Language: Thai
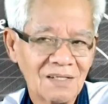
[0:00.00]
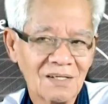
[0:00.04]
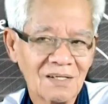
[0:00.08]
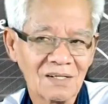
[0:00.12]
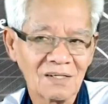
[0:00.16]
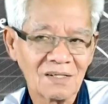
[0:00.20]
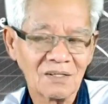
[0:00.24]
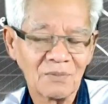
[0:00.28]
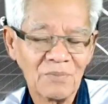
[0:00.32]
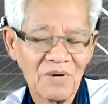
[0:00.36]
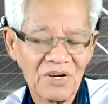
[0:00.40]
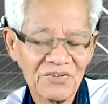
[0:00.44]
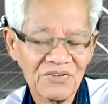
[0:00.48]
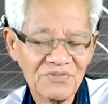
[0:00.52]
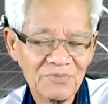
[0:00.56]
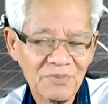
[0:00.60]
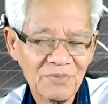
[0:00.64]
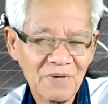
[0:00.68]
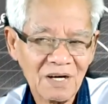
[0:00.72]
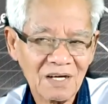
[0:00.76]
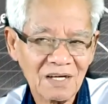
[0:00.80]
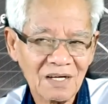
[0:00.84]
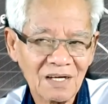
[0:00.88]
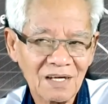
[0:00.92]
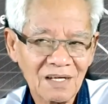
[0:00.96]
หรือพลาส
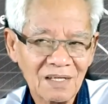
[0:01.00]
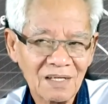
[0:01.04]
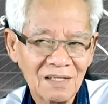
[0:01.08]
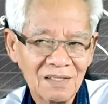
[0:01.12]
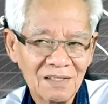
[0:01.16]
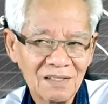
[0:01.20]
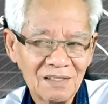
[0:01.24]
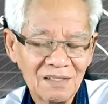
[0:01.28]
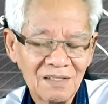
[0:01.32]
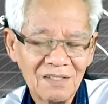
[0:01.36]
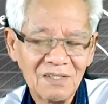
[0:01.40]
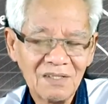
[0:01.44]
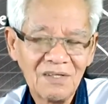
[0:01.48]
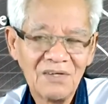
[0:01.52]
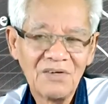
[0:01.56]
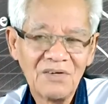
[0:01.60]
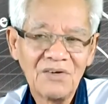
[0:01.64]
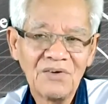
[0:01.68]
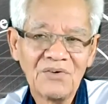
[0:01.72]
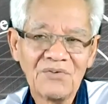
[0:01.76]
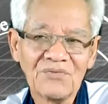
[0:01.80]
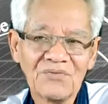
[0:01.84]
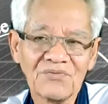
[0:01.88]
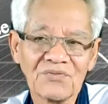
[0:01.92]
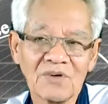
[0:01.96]
มานะ
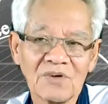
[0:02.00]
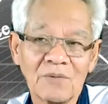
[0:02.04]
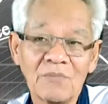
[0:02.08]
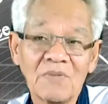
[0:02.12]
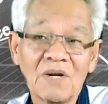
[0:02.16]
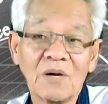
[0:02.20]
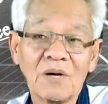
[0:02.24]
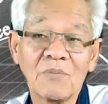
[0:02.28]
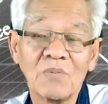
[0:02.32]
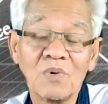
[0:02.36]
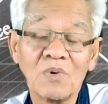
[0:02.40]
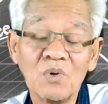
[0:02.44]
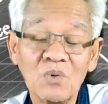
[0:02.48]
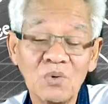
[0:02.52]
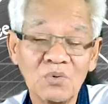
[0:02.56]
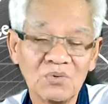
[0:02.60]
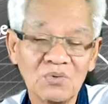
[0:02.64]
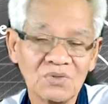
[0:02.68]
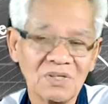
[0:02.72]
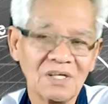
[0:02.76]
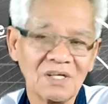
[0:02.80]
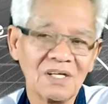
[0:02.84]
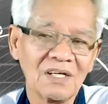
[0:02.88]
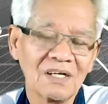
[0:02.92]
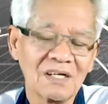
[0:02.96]
สำหรับลุง
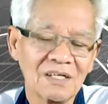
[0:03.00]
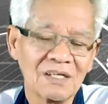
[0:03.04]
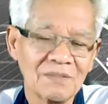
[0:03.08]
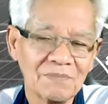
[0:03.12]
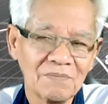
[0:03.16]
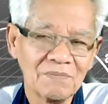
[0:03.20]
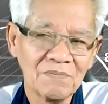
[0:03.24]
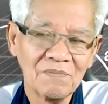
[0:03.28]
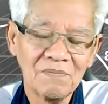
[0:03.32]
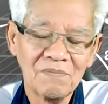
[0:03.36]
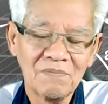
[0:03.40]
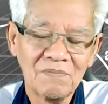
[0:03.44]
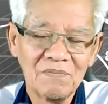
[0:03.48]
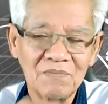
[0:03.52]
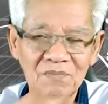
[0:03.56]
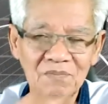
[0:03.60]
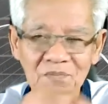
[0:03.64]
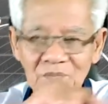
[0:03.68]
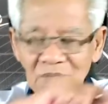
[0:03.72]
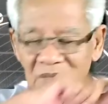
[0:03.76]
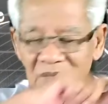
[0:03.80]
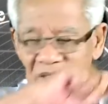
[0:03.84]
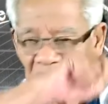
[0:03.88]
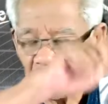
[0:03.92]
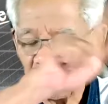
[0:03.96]
เนี่ย
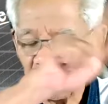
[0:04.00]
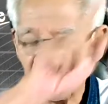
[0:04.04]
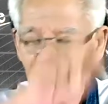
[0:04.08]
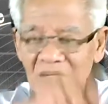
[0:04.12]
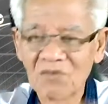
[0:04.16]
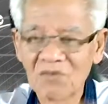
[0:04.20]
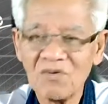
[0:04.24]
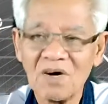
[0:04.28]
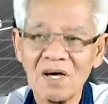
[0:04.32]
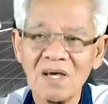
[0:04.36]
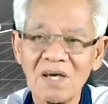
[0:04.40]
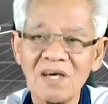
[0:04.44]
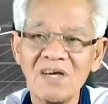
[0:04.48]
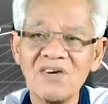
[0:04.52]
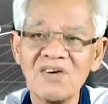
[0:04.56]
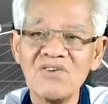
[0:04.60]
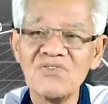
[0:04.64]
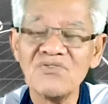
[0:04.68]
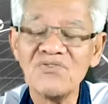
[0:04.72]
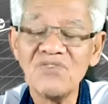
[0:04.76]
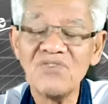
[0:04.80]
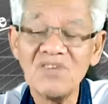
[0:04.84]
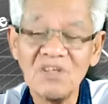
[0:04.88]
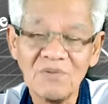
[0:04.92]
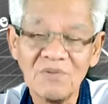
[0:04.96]
มันจะมีคาว่า
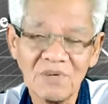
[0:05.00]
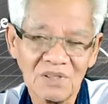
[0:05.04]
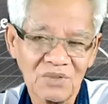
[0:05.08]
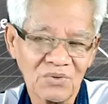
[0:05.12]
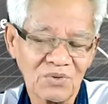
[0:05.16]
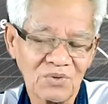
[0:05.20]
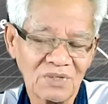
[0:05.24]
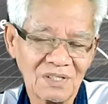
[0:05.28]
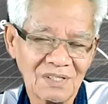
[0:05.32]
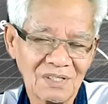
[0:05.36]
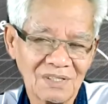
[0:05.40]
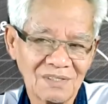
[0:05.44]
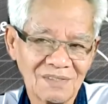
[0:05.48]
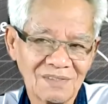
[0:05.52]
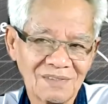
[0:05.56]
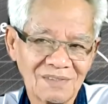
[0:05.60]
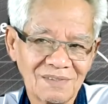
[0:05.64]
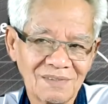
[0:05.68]
energy มาตัวหนึ่ง